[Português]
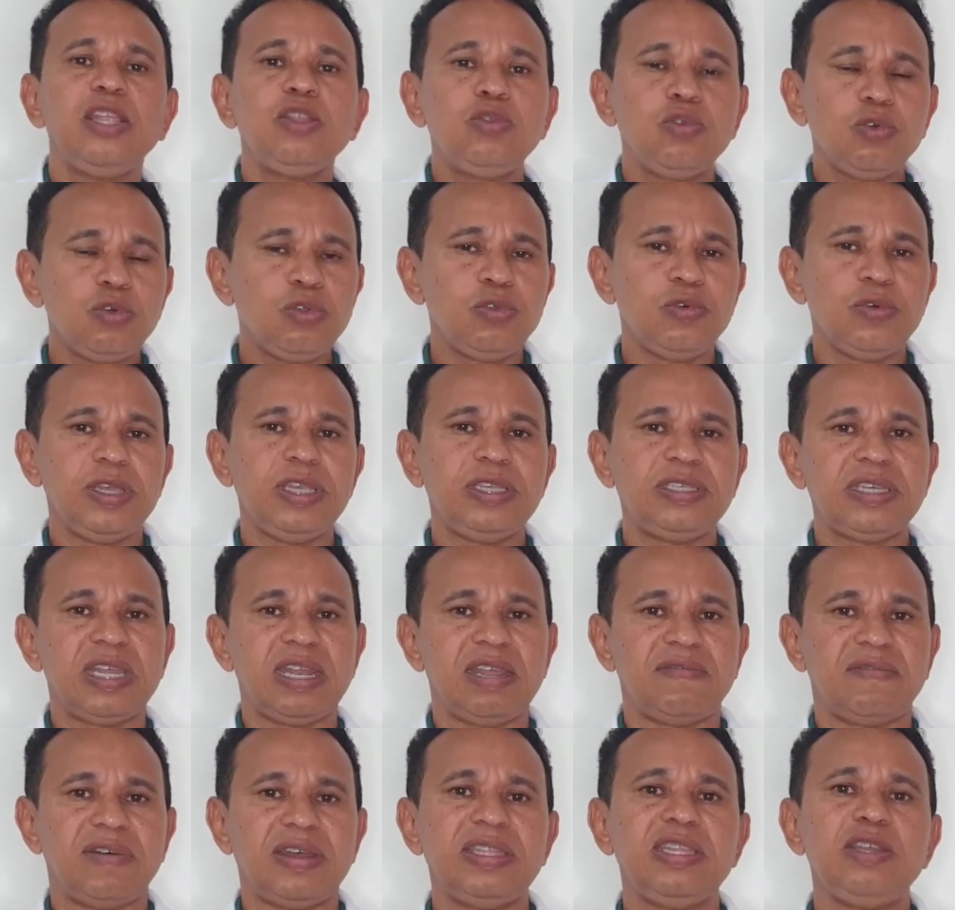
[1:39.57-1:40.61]
tudo isso é
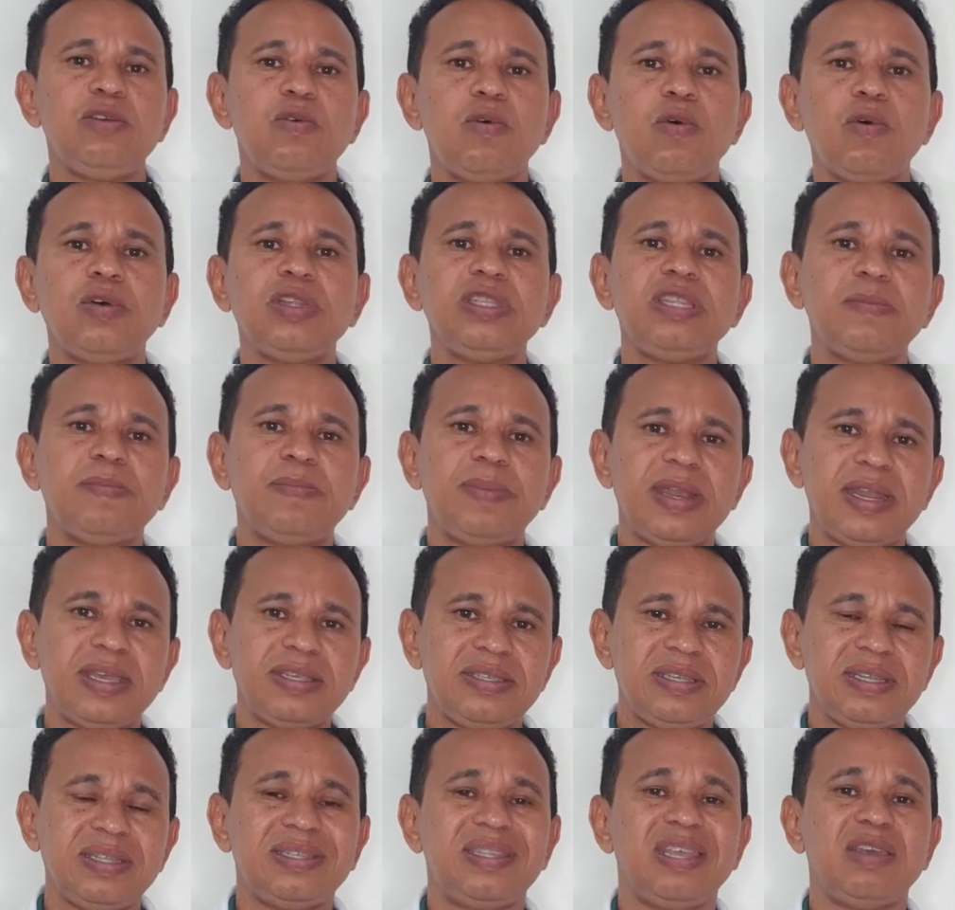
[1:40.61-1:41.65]
levado em conta para
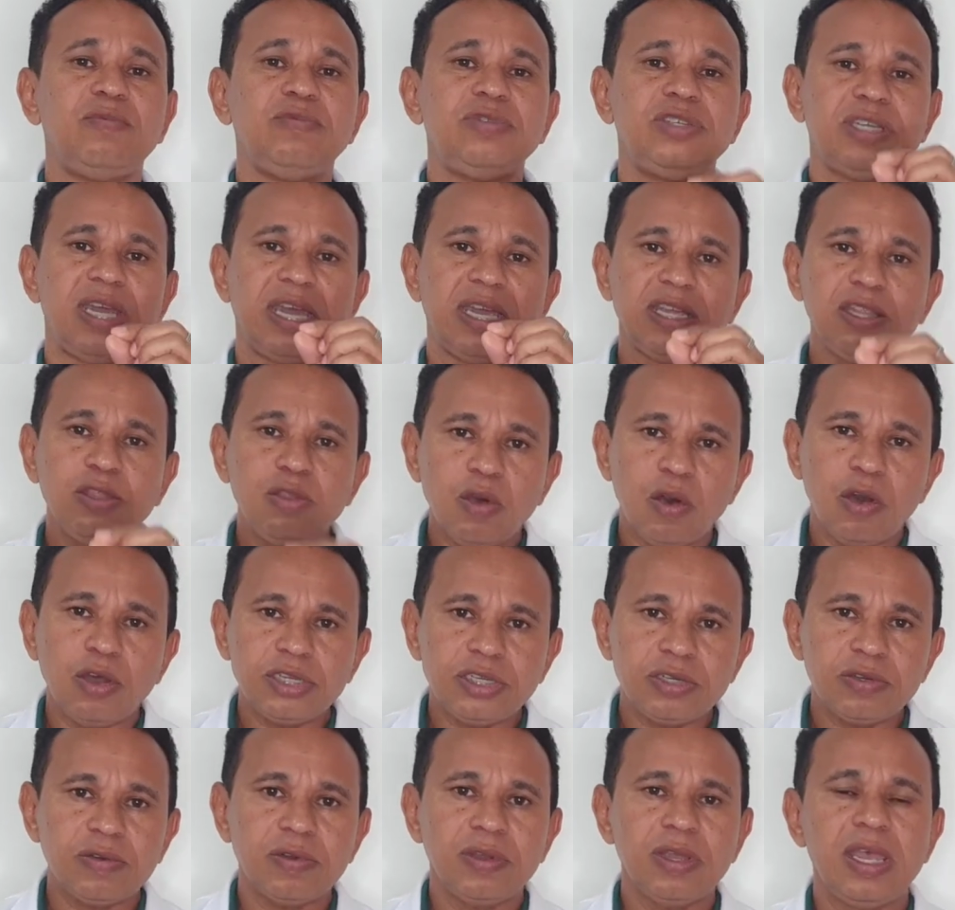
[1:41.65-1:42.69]
se ter um
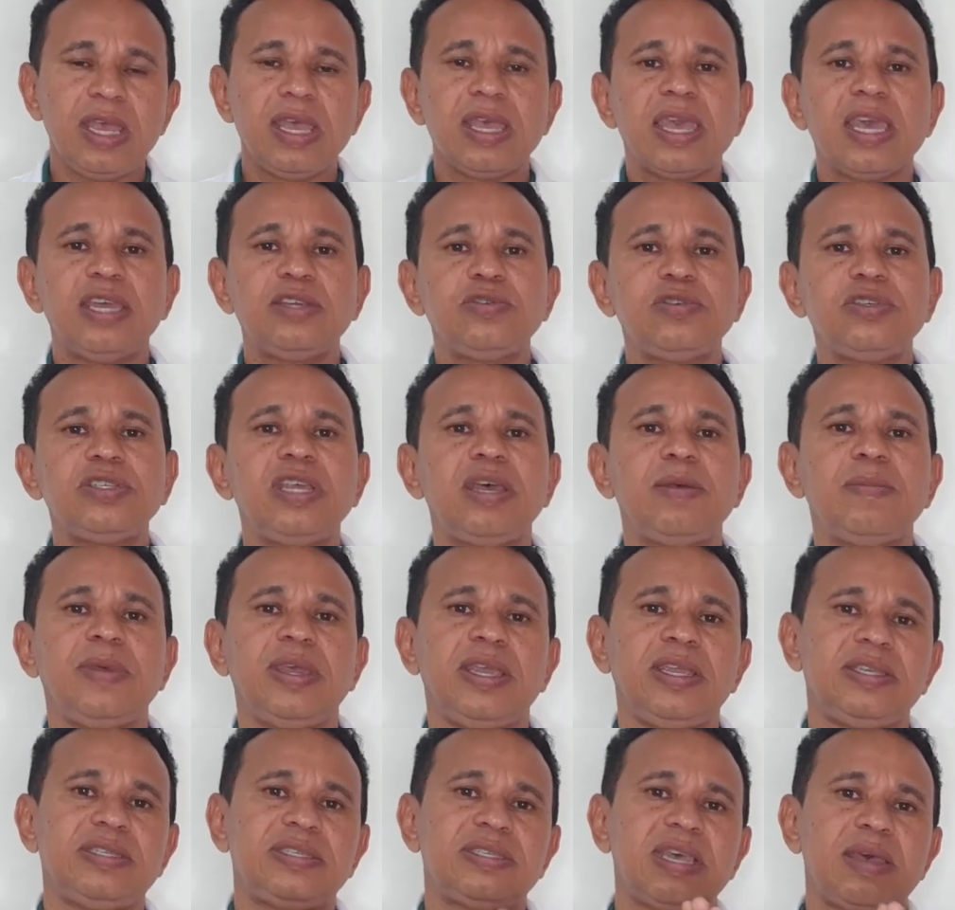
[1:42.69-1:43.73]
diagnóstico, que é
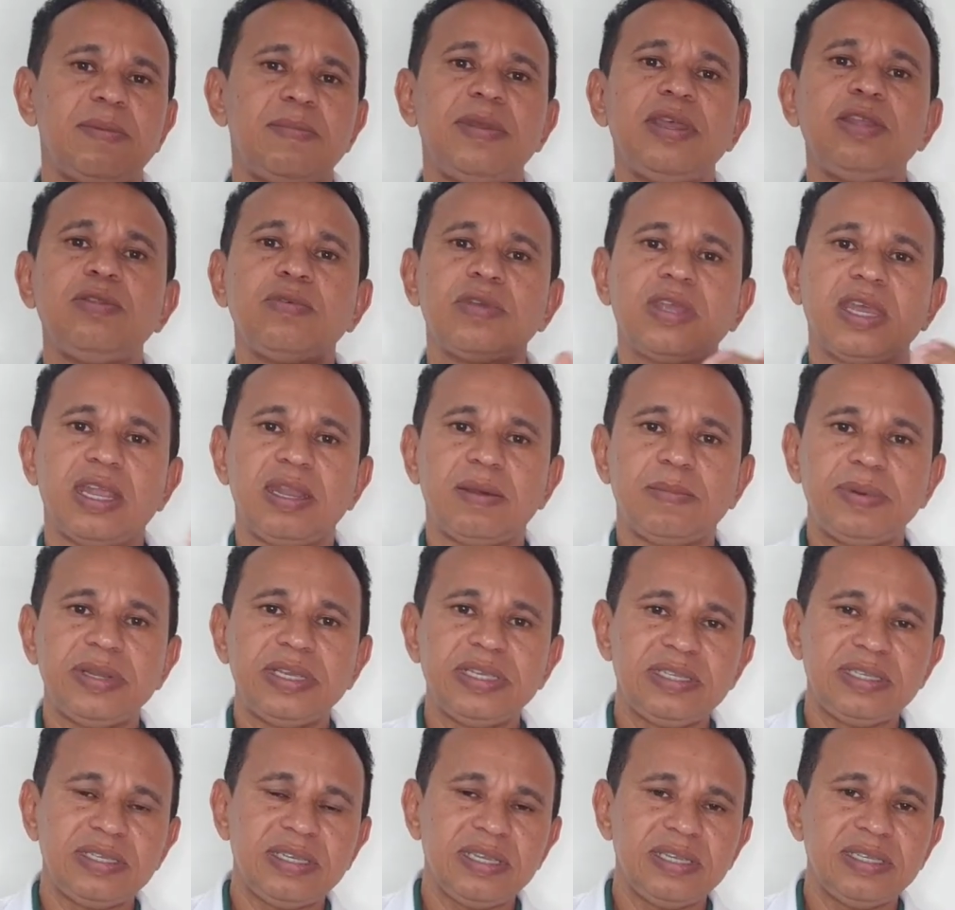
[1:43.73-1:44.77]
justamente sabendo o que ela
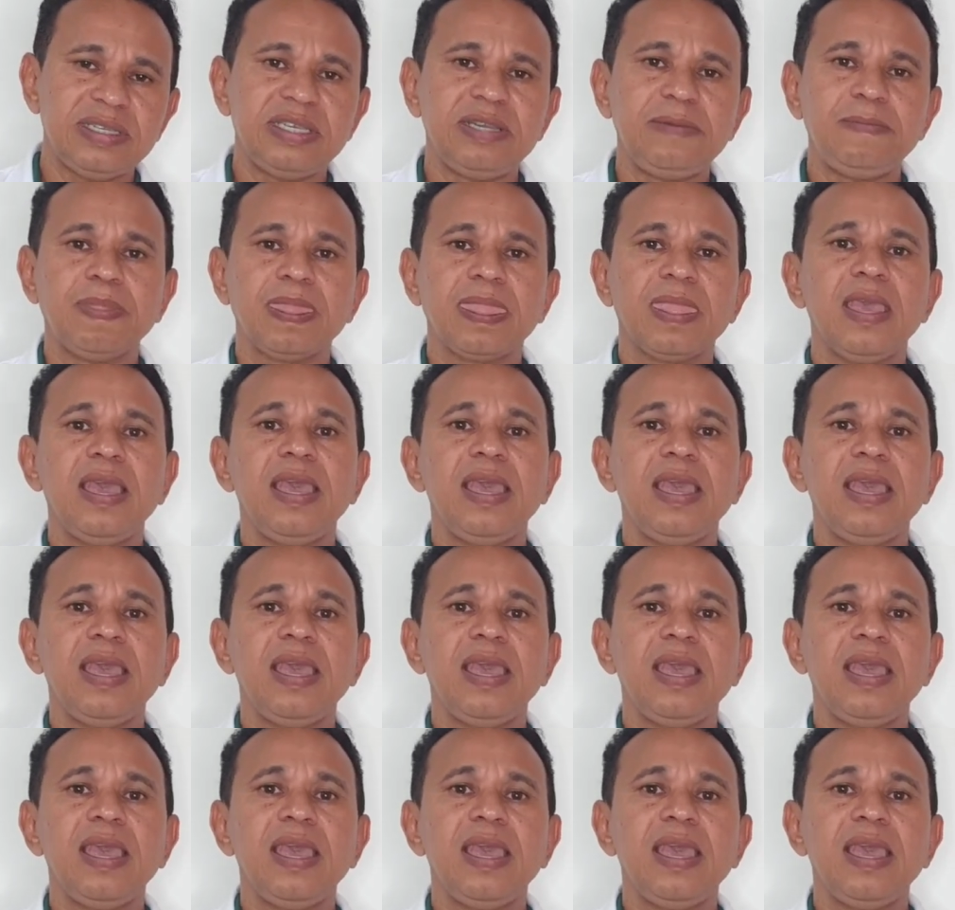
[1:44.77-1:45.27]
precisa,